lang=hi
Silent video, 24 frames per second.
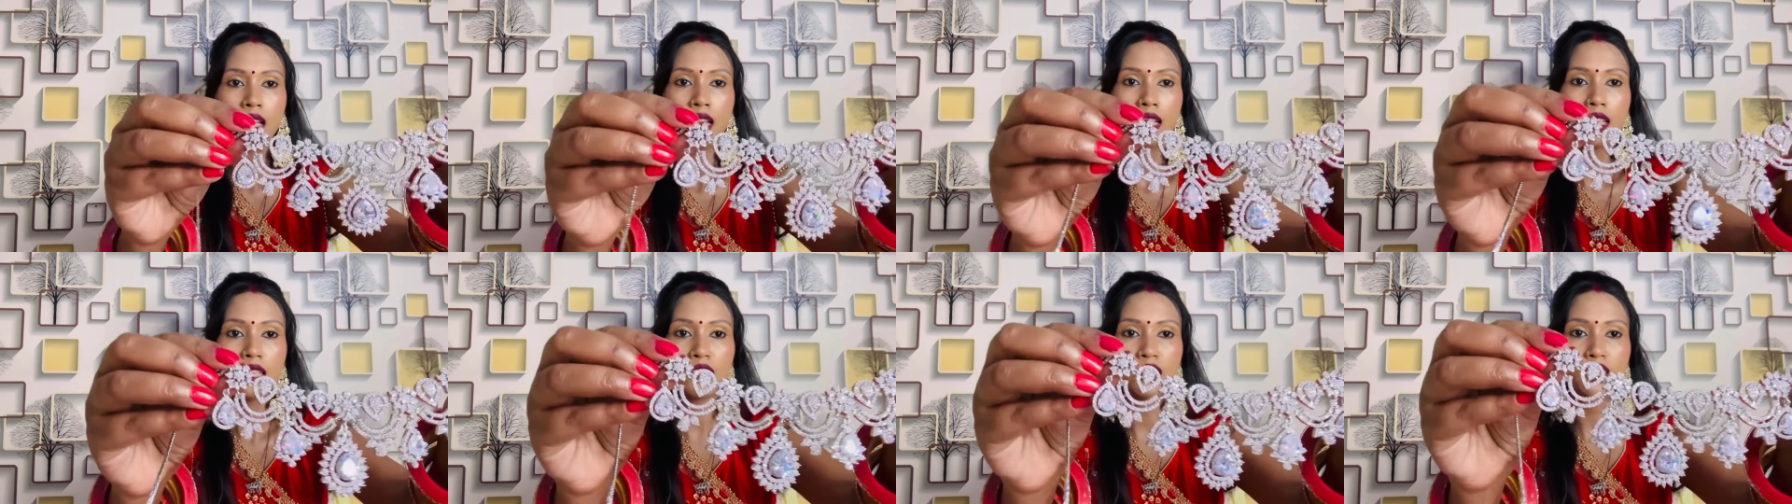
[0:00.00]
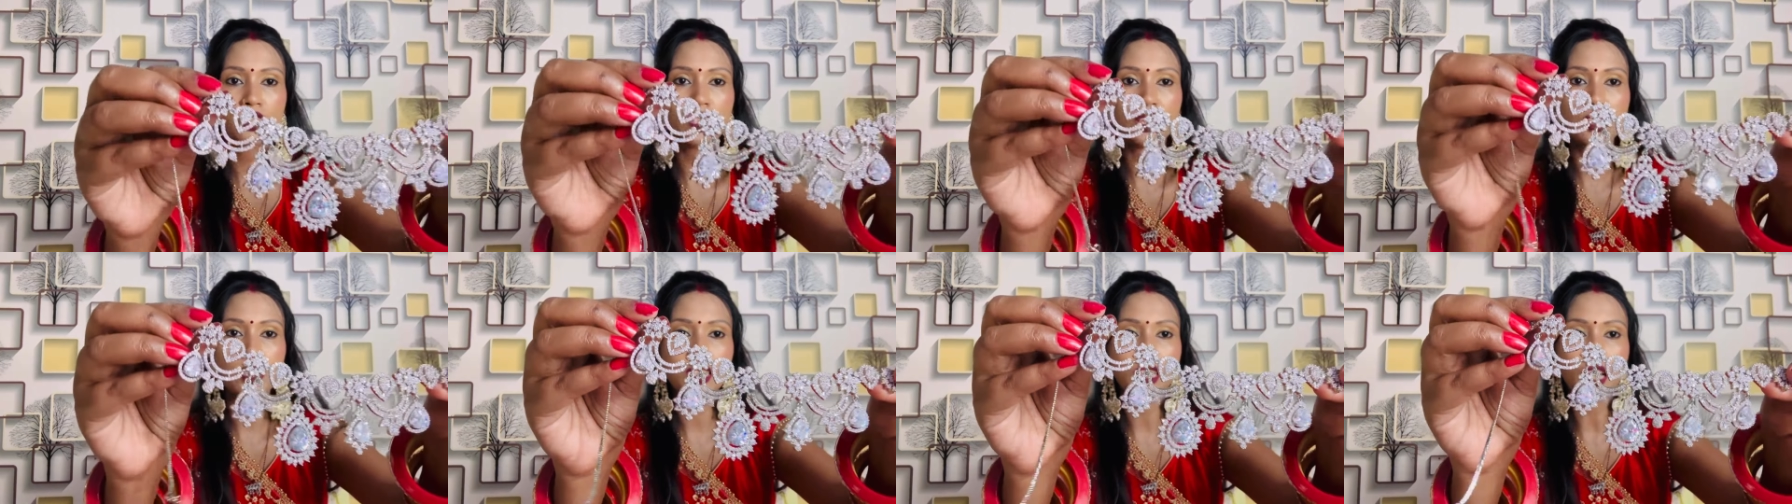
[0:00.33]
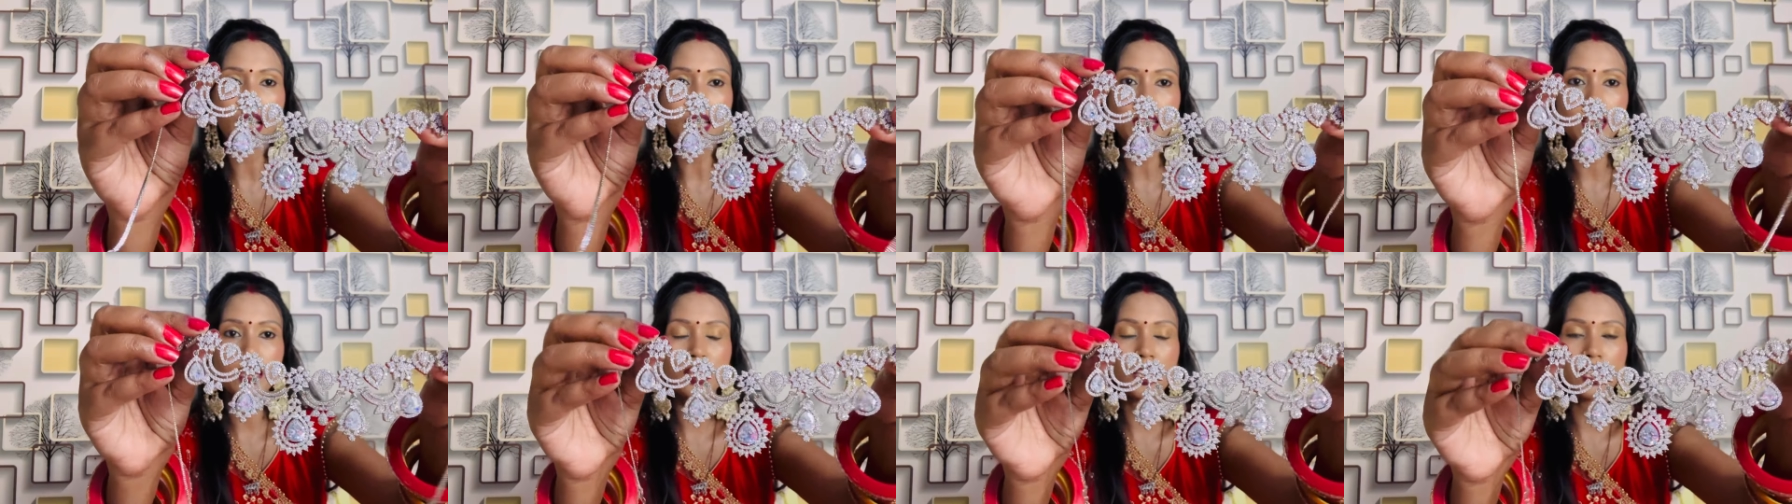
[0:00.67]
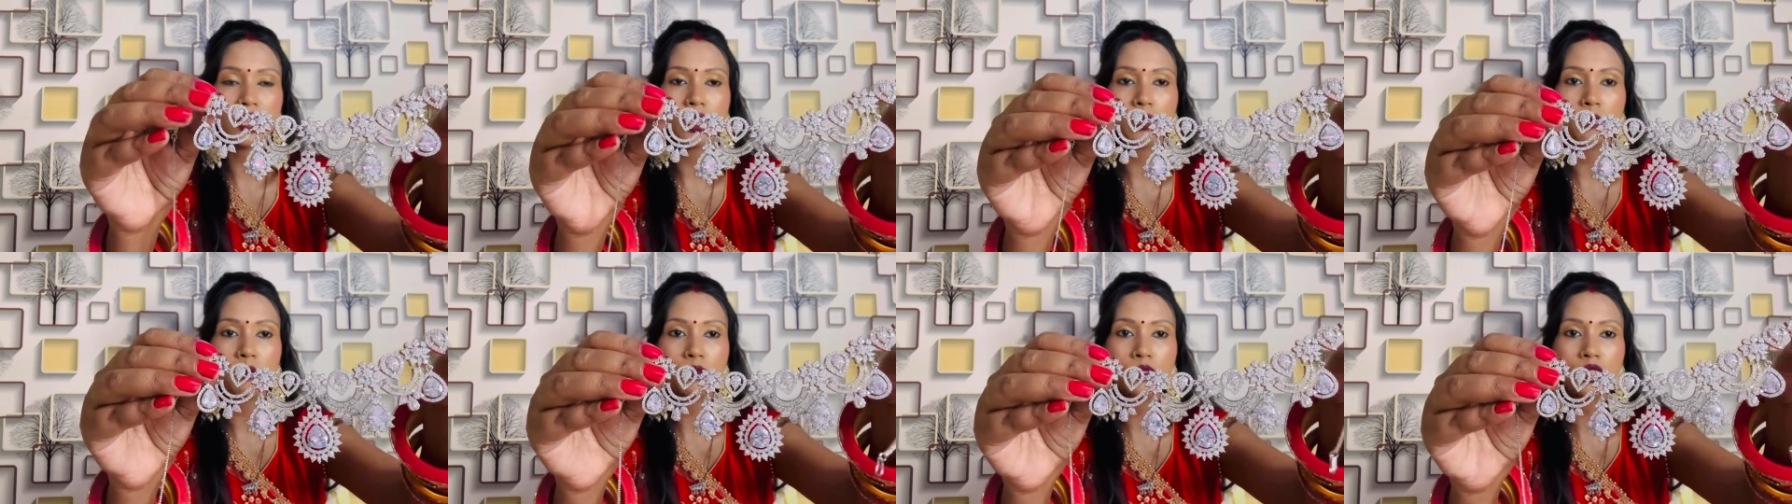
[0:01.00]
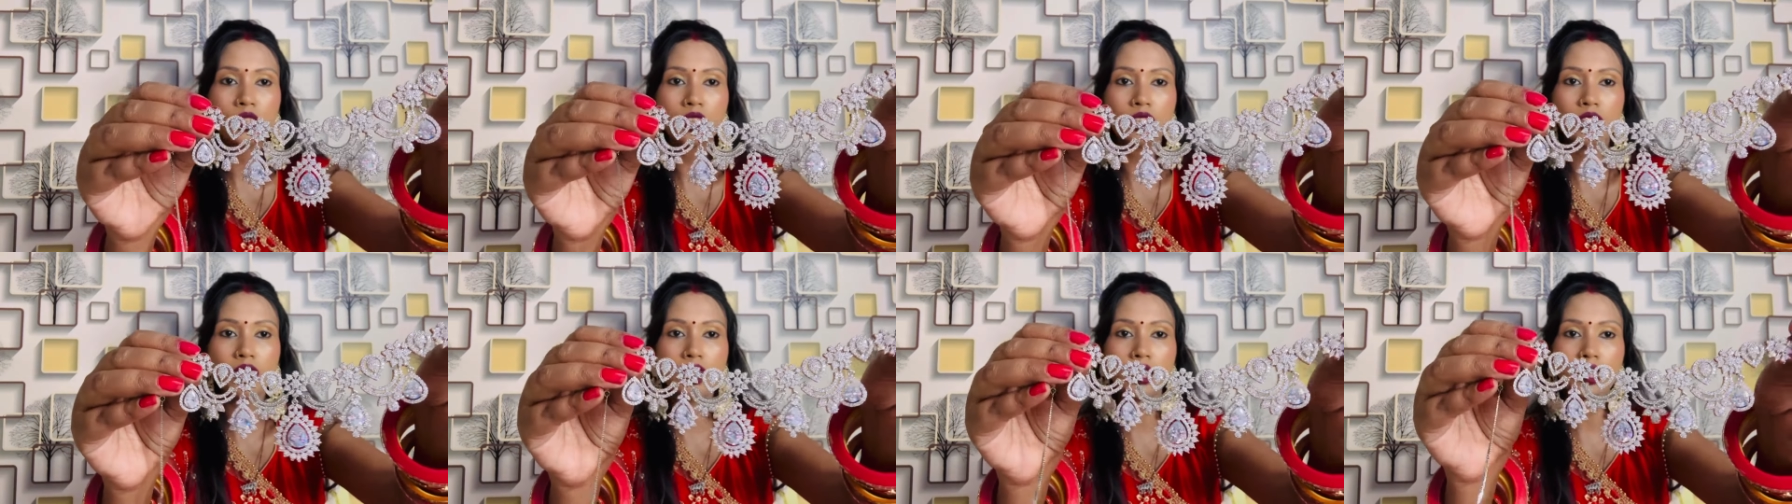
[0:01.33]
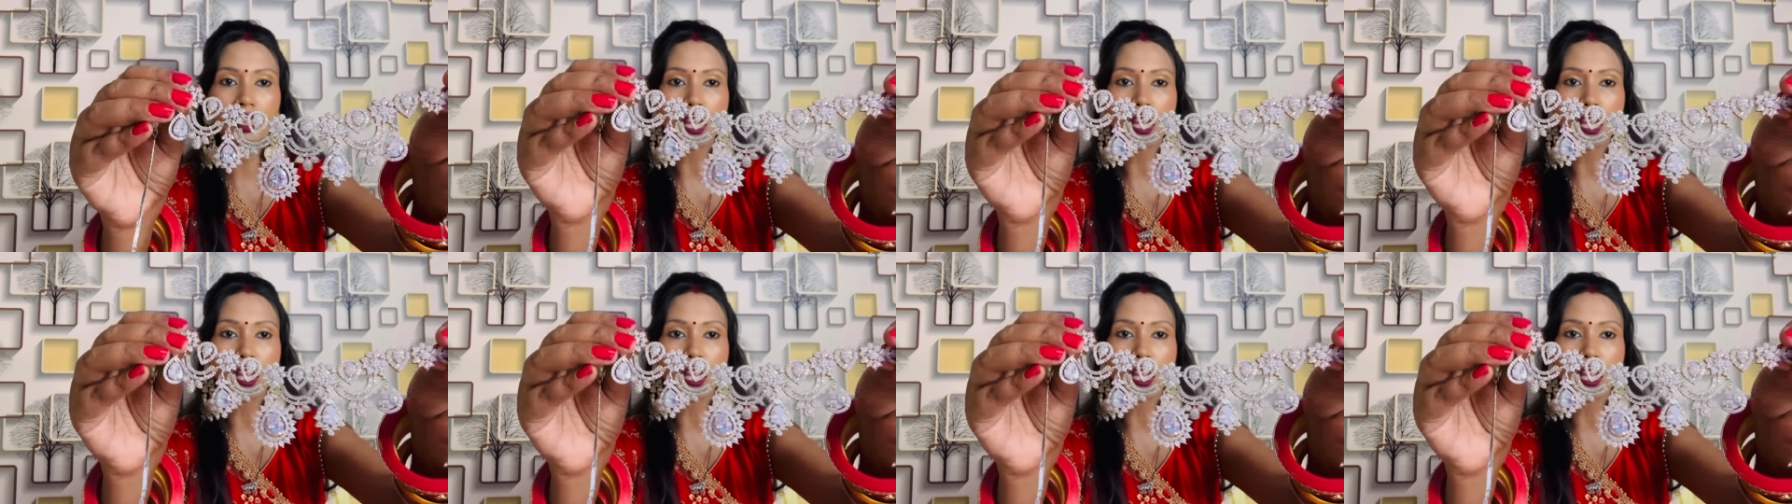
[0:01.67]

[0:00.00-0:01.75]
इसकी शाइन की हम जितनी